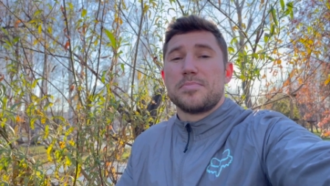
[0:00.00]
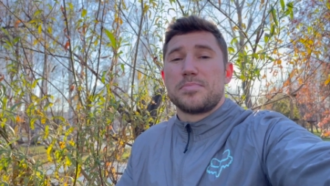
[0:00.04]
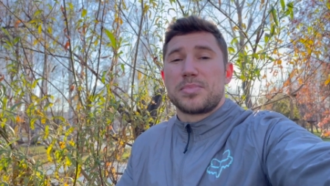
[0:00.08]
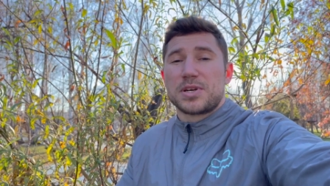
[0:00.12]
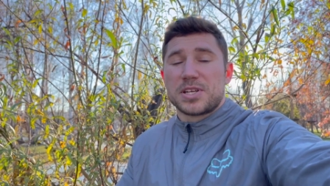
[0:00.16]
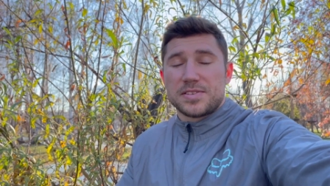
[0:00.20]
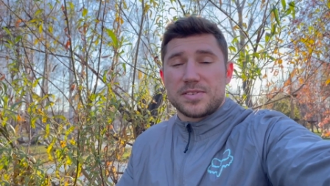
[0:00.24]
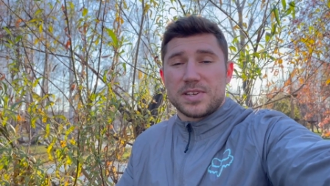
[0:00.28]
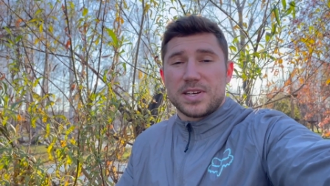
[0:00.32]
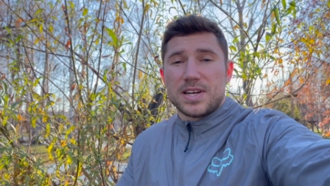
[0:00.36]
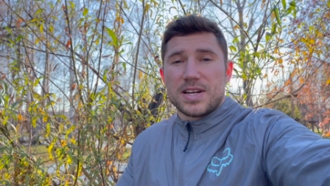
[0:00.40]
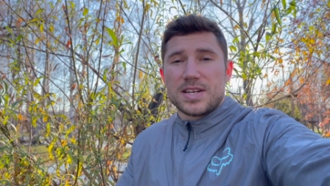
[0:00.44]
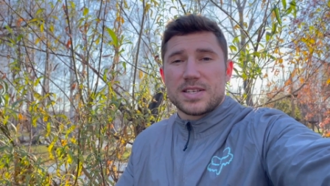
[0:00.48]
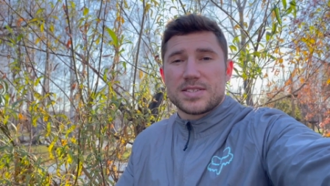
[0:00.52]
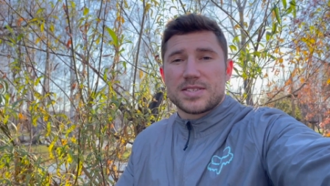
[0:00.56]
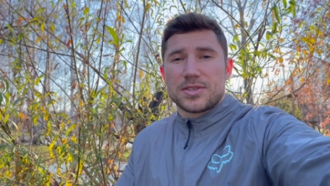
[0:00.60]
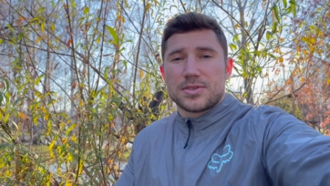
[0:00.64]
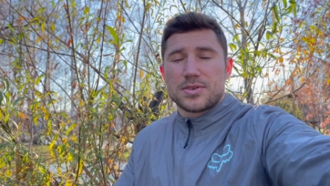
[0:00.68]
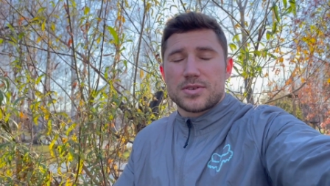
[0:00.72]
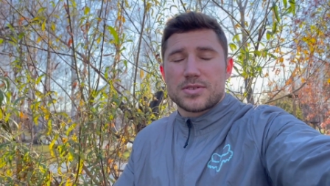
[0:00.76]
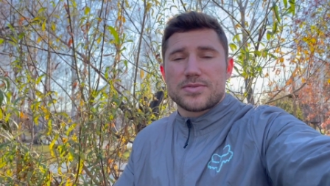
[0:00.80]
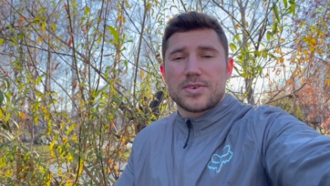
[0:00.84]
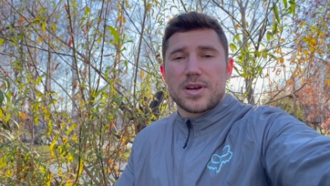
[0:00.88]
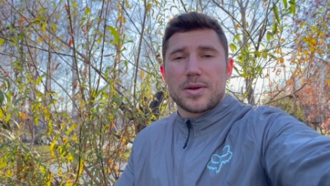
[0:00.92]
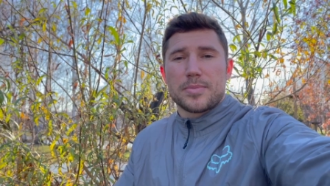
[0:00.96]
продвигался.
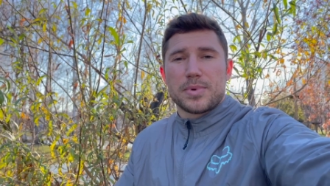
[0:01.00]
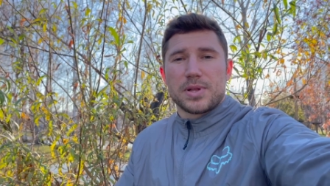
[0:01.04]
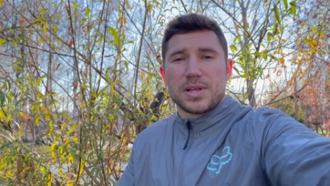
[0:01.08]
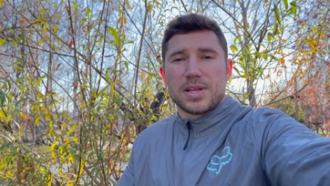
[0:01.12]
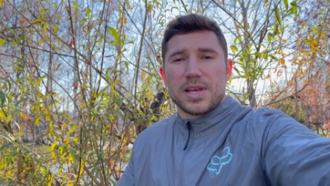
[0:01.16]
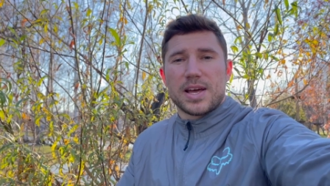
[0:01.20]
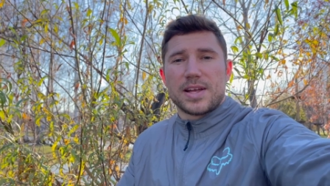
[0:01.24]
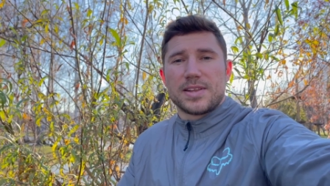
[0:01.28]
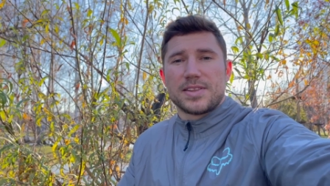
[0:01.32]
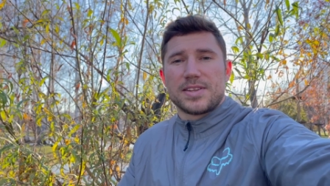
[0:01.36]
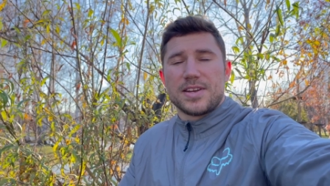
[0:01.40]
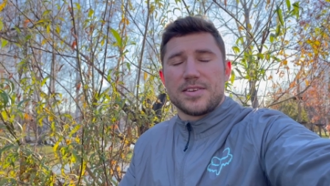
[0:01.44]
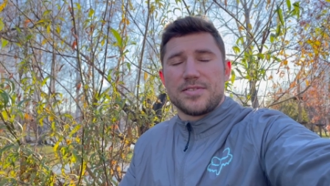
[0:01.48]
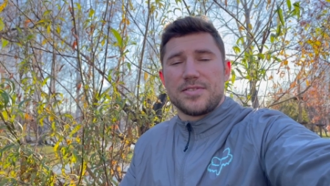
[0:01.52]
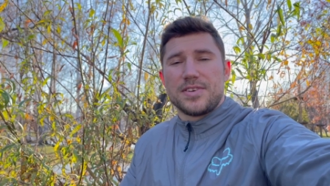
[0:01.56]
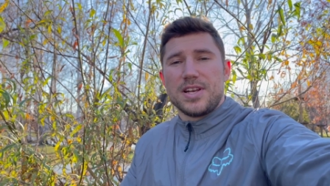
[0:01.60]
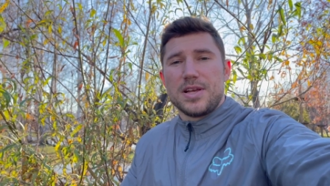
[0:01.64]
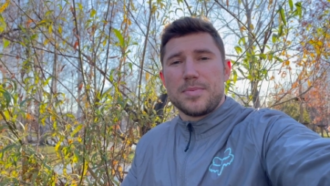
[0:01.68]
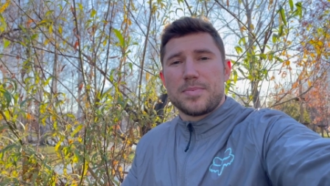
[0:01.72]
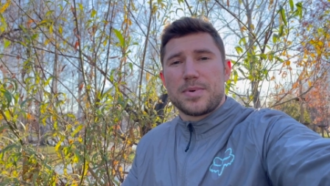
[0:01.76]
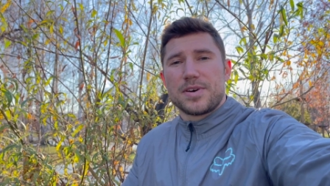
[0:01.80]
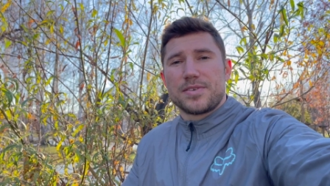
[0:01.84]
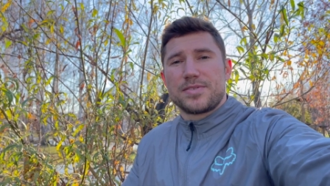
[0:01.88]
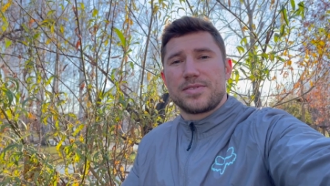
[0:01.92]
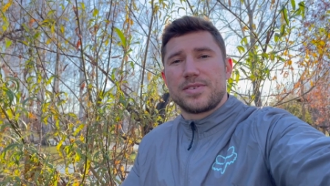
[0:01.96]
Ну а с вами был я, Андрей
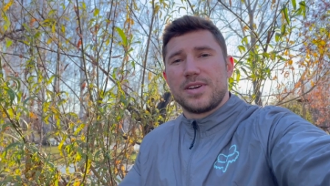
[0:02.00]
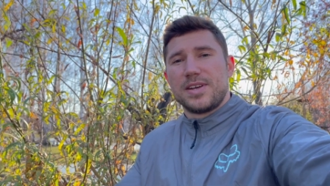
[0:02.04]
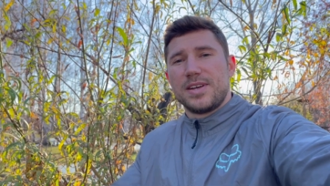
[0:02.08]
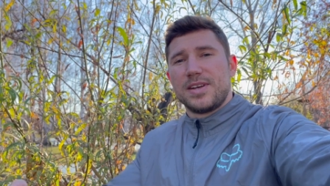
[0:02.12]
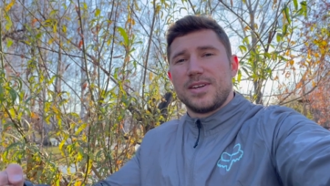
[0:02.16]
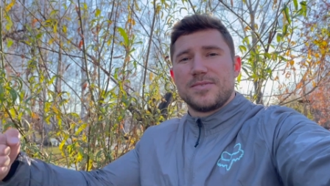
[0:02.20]
Филиппов.